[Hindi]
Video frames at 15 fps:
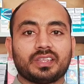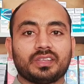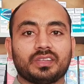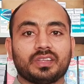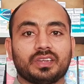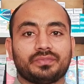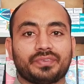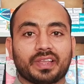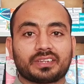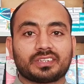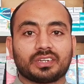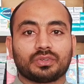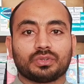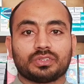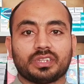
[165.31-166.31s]
कि
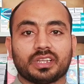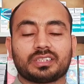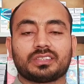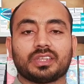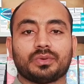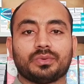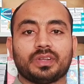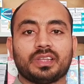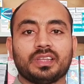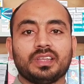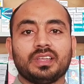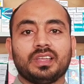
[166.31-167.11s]
इन्फेक्शन को देखते हुए